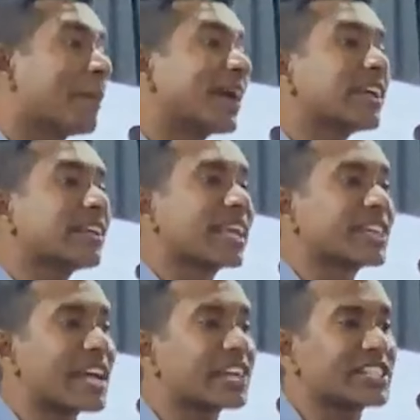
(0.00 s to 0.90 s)
আমাদের
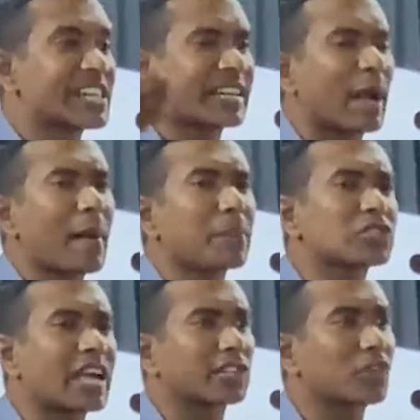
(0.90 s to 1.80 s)
দেশের শিক্ষা
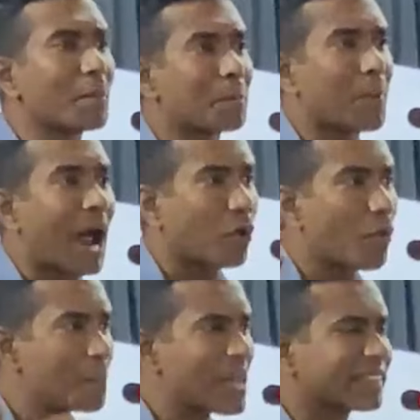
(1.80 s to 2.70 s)
ব্যবস্থার একদম
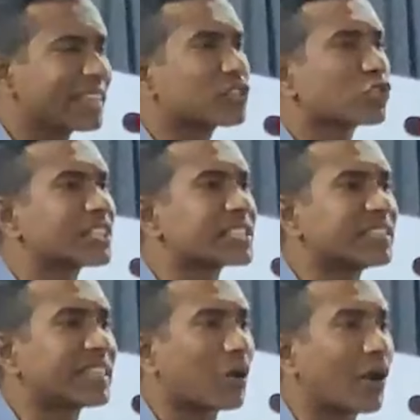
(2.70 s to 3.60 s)
প্রারম্ভিক দিক যদি
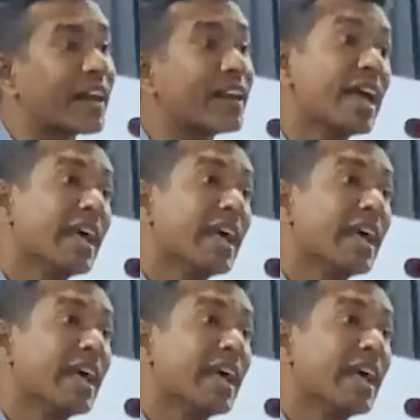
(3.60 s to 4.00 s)
চিন্তা করেন